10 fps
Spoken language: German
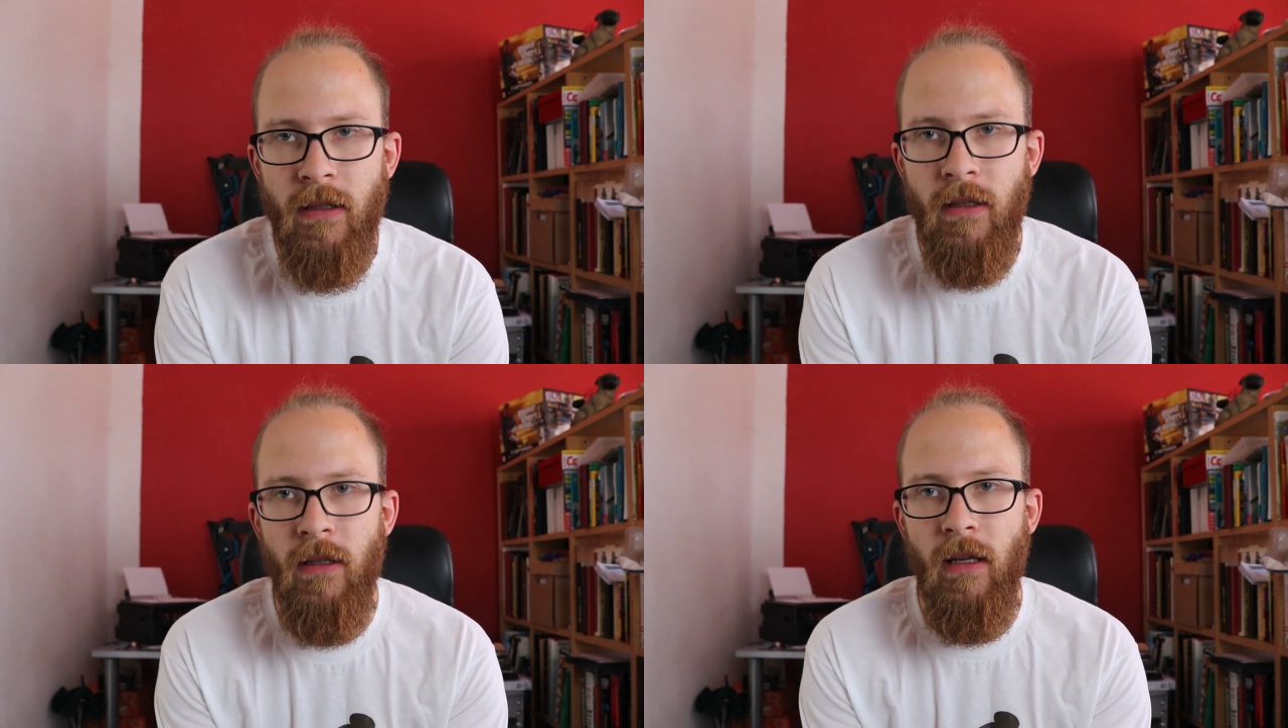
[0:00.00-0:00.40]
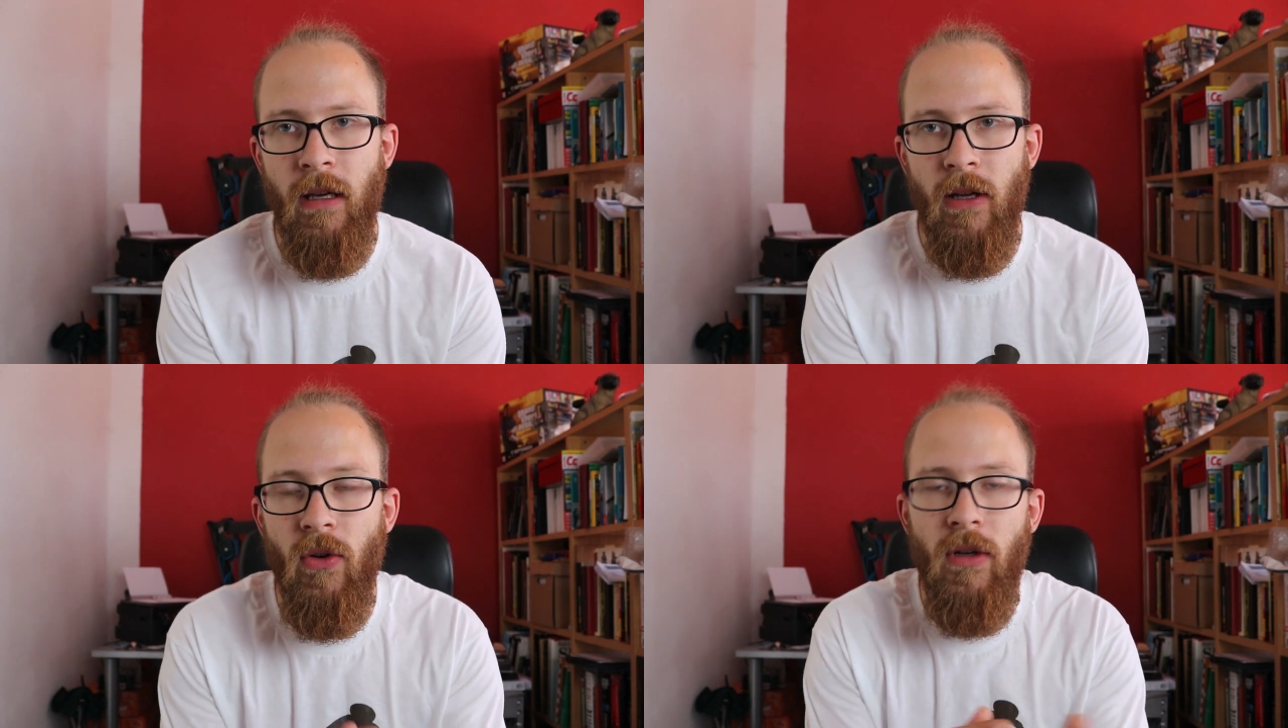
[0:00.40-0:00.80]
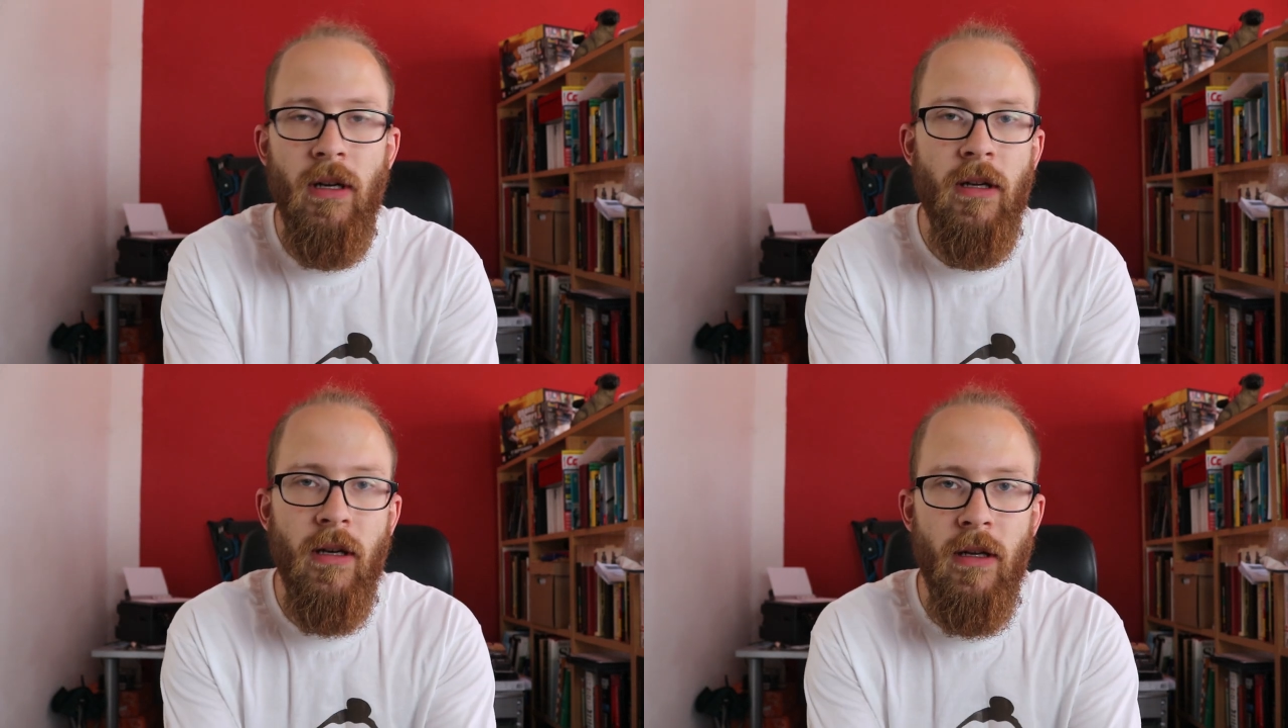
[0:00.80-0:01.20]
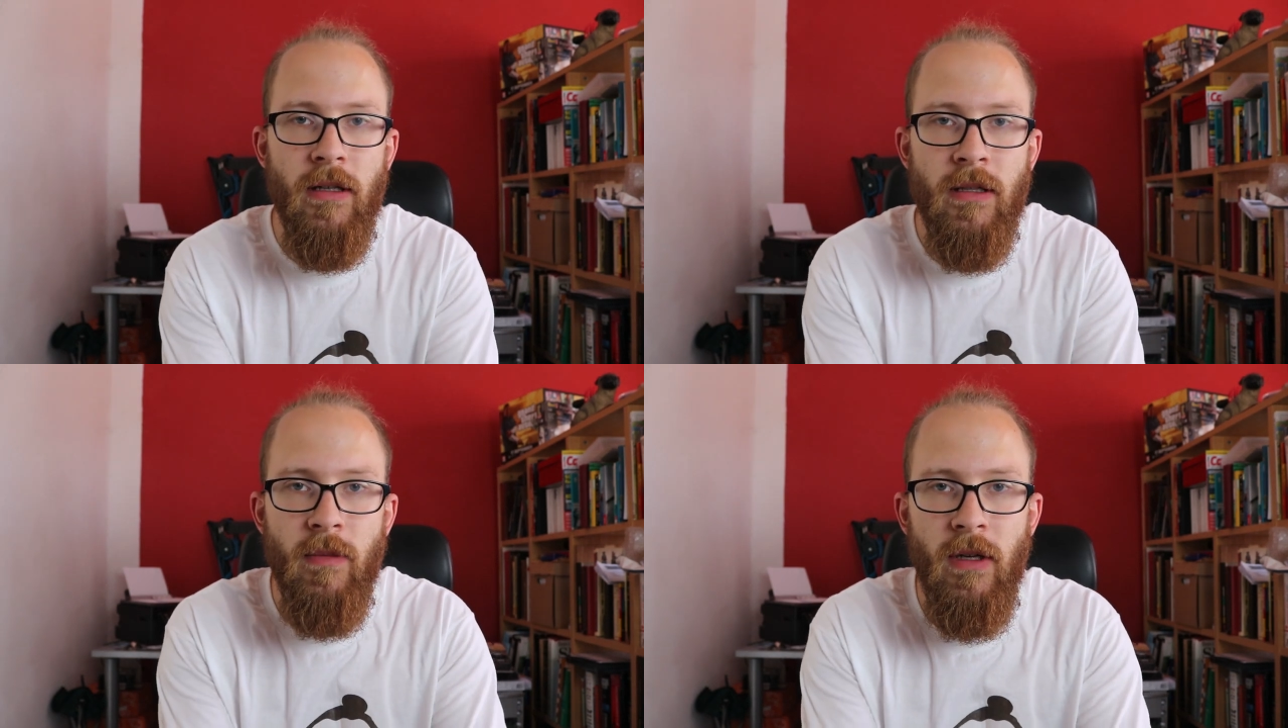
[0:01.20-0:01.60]
die EK9
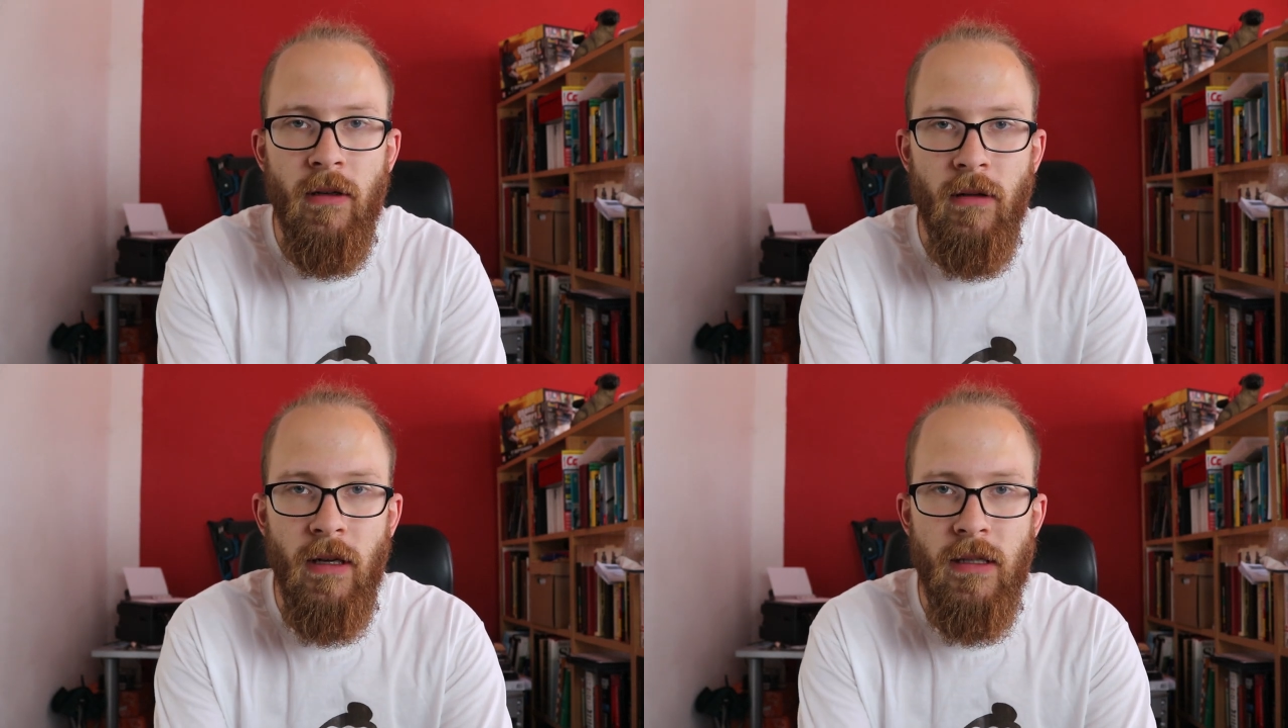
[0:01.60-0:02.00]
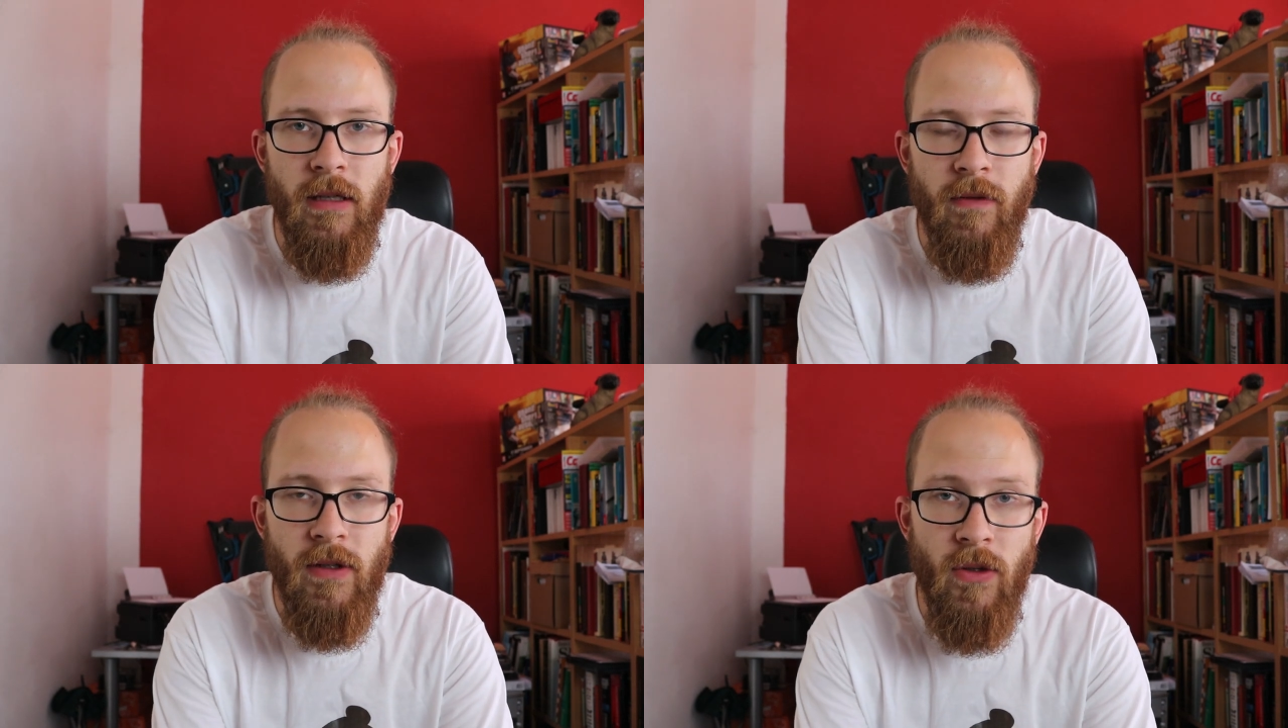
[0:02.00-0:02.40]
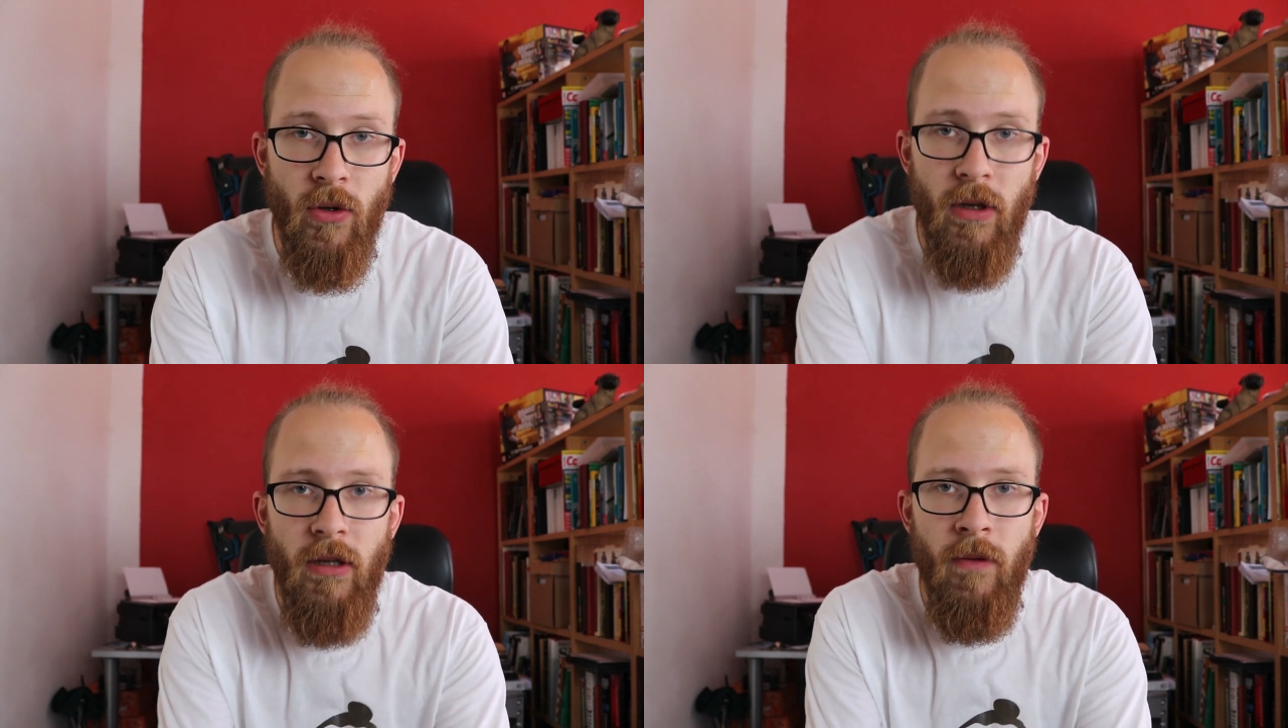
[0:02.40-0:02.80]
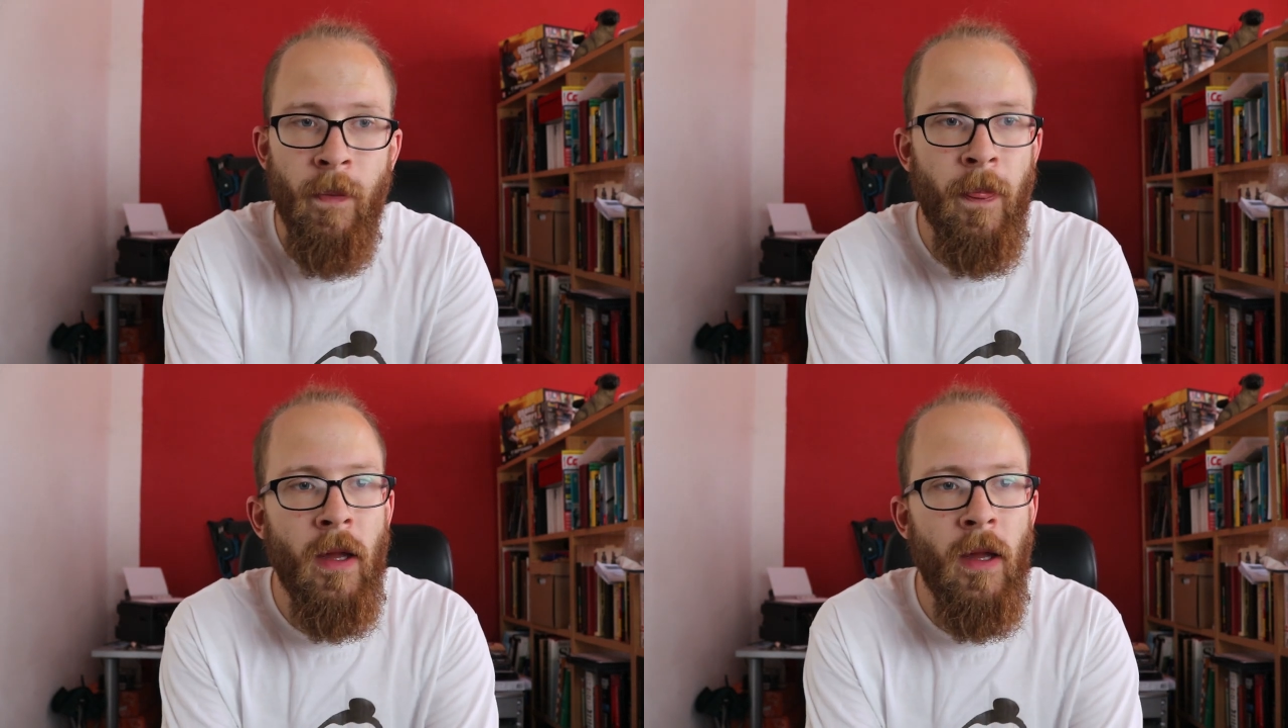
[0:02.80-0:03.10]
Lenkräder sind mir ganz einfach zu teuer.